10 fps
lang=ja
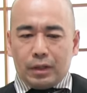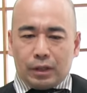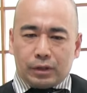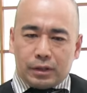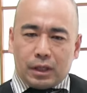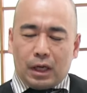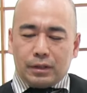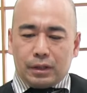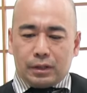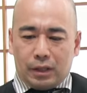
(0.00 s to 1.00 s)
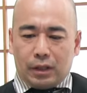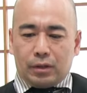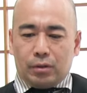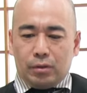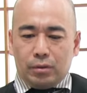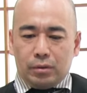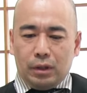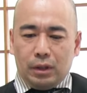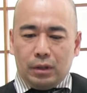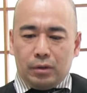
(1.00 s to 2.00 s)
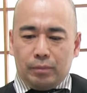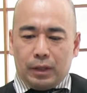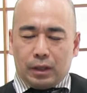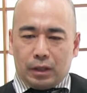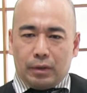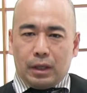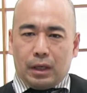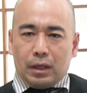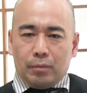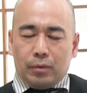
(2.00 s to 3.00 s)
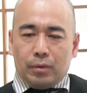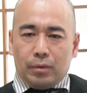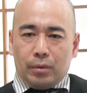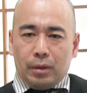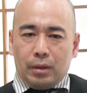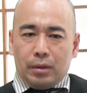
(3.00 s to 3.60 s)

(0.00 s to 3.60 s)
学説が排斥されたという見方はやはりも